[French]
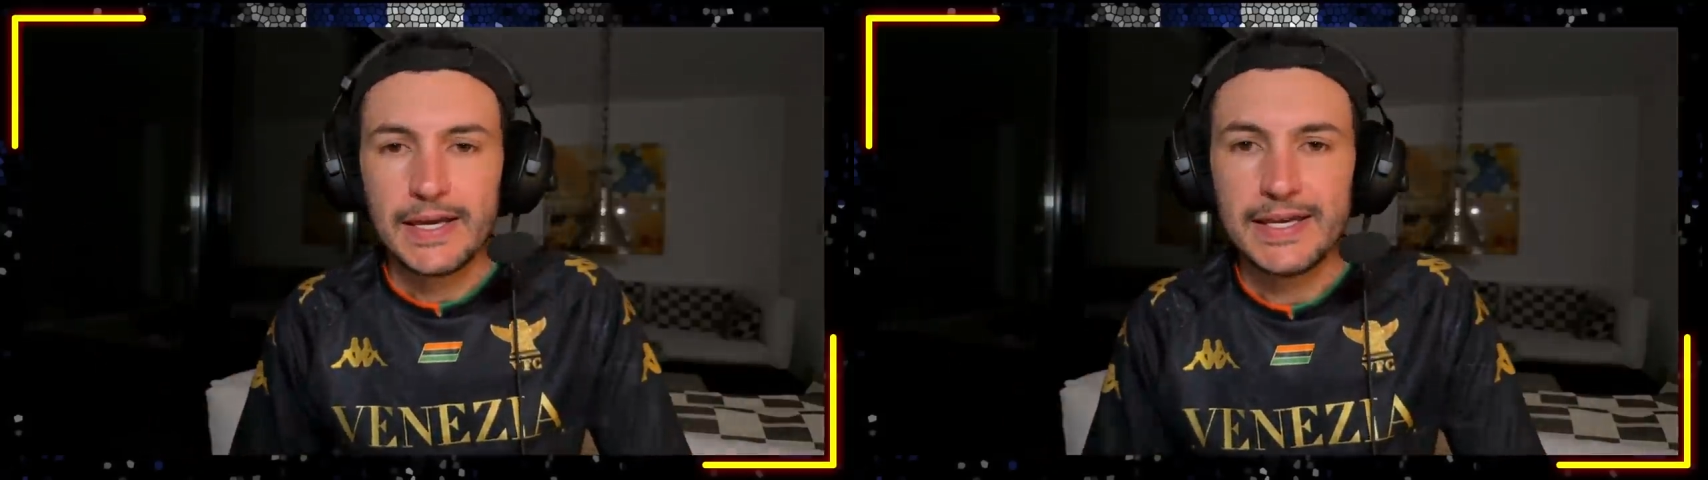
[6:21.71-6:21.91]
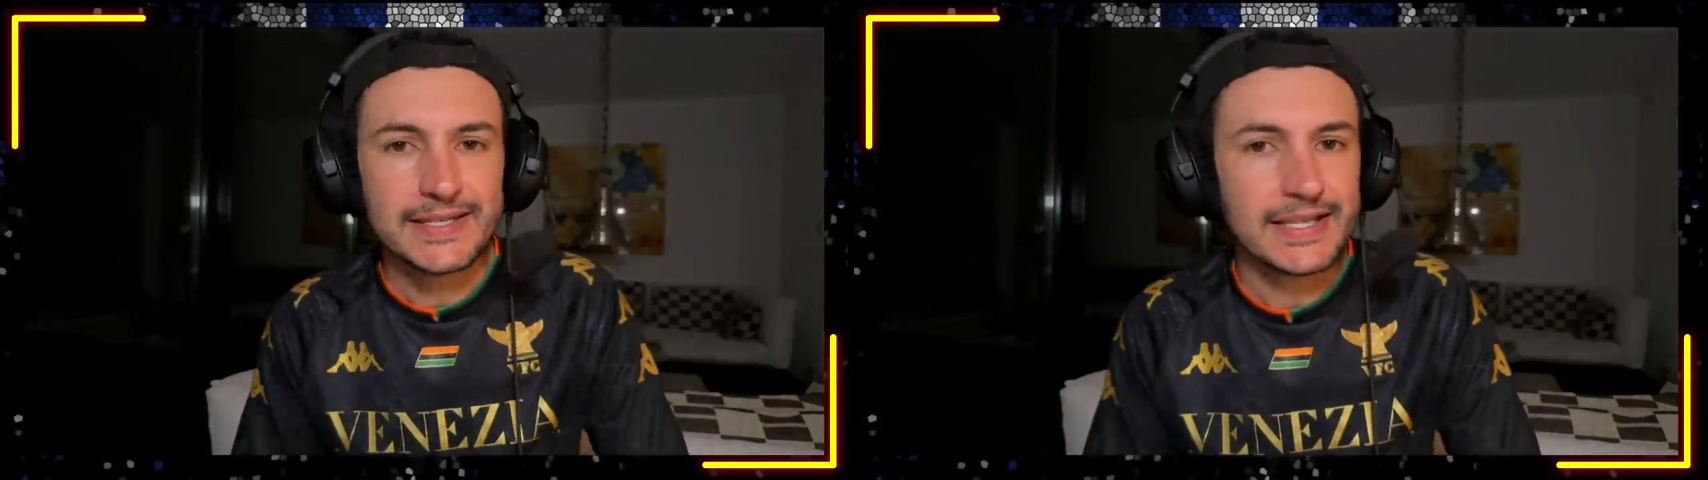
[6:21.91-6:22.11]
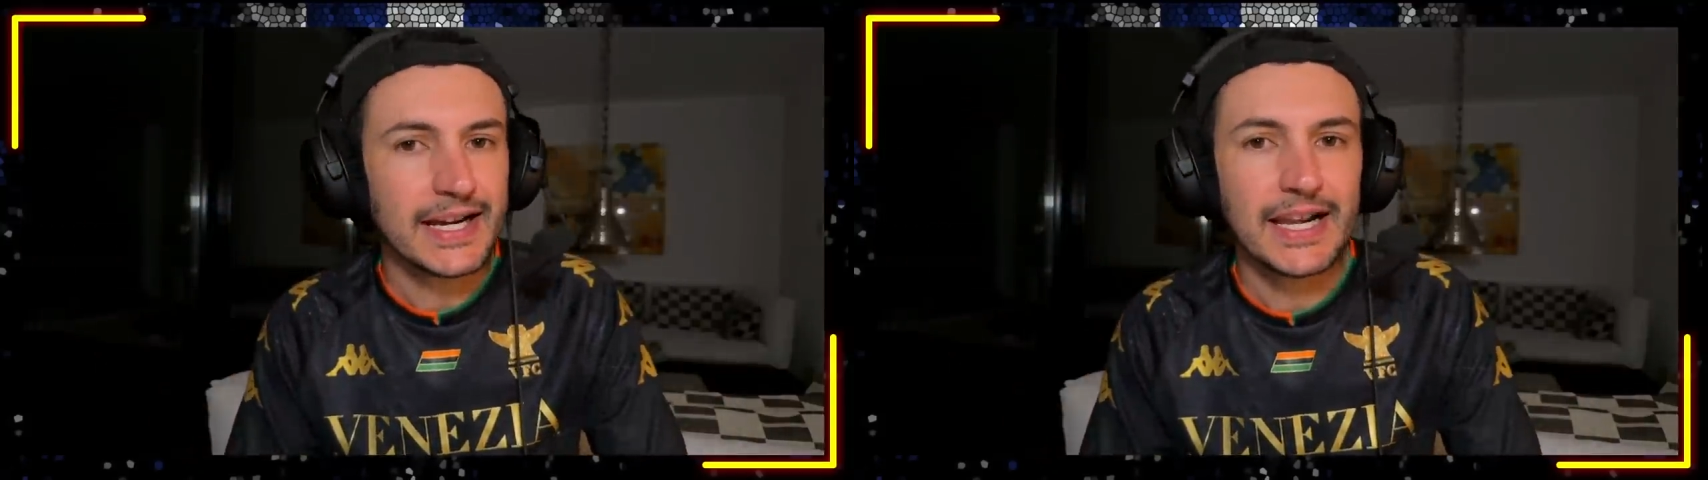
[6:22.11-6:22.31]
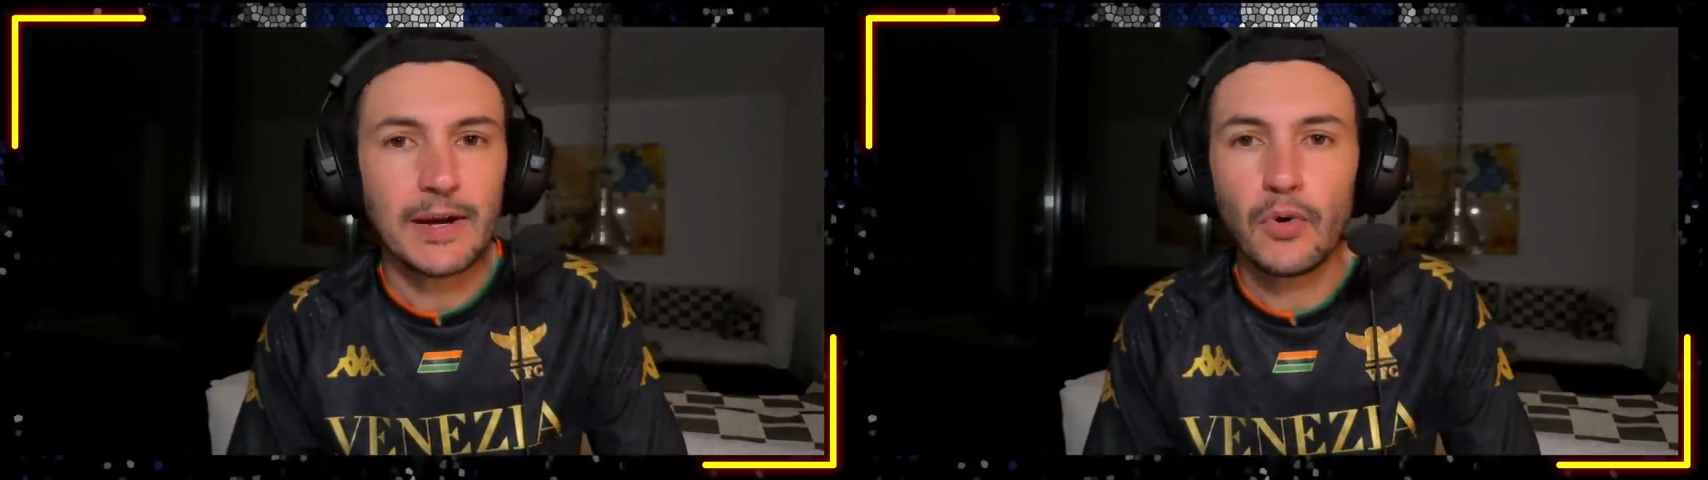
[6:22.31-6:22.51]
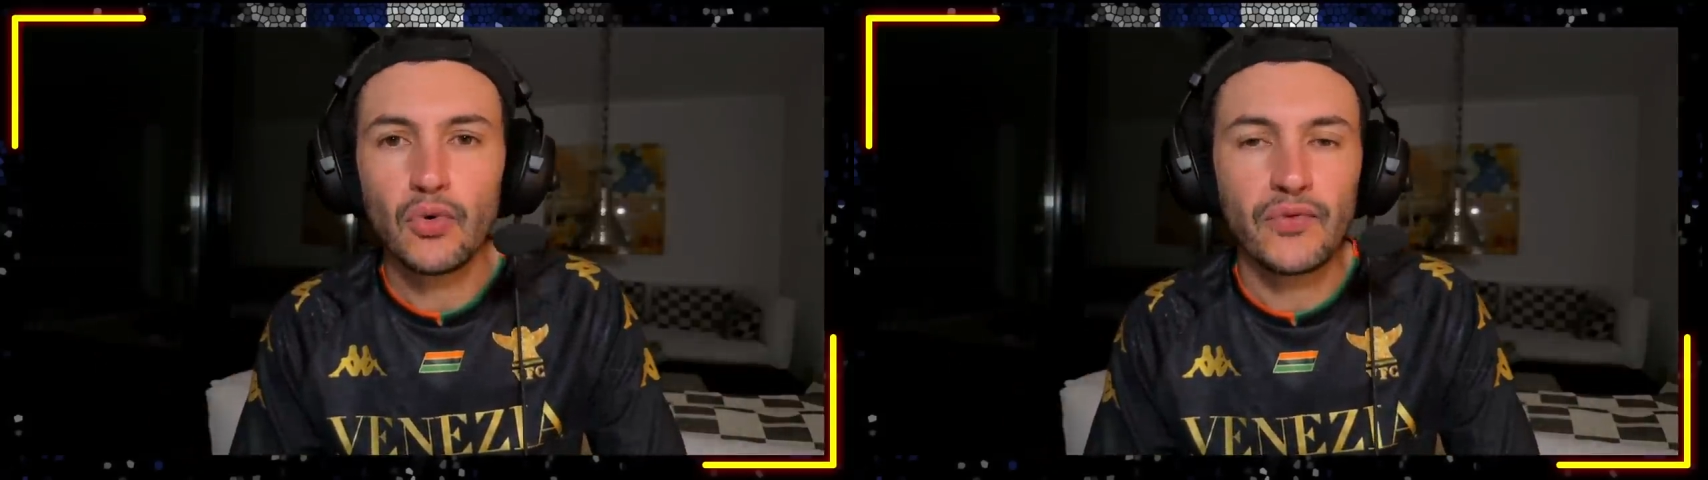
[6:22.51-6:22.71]
Et ça,
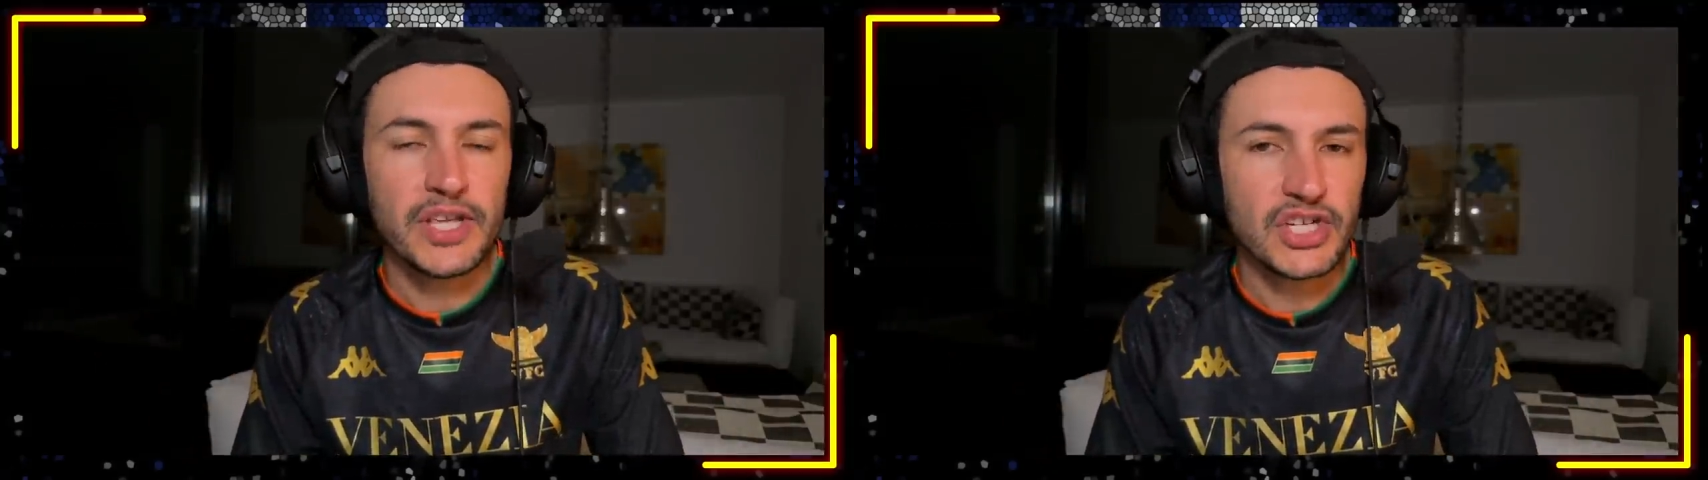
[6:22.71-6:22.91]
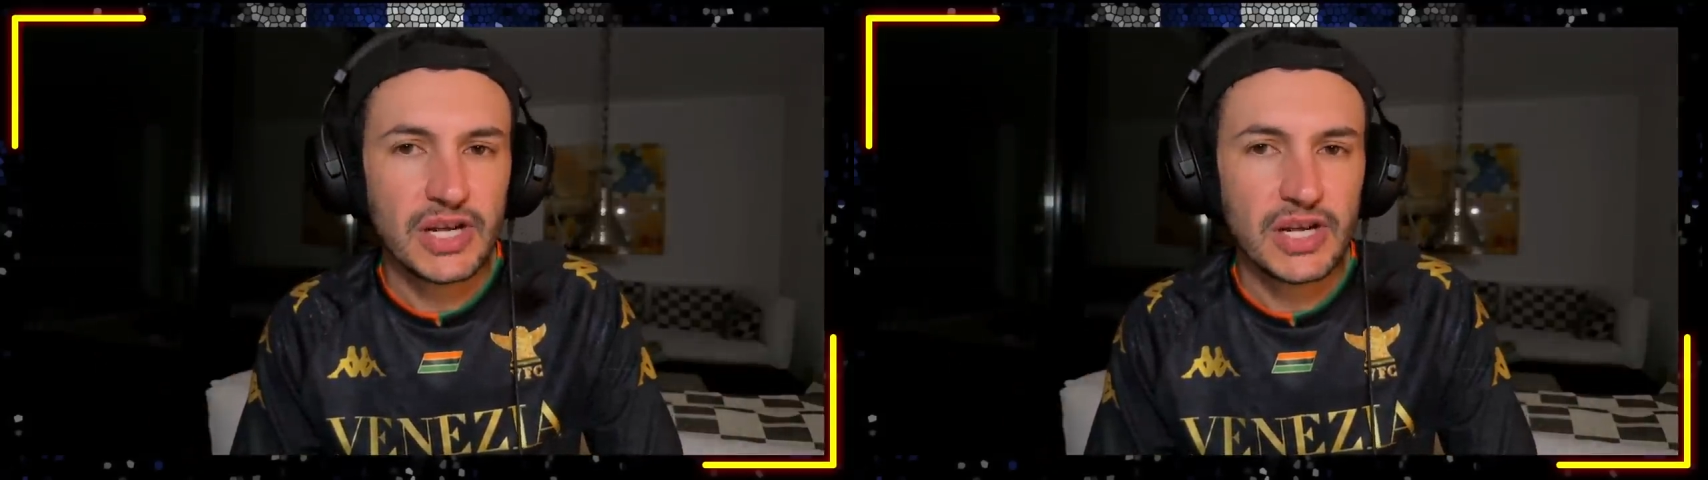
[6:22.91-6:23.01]
clairement, on le voyait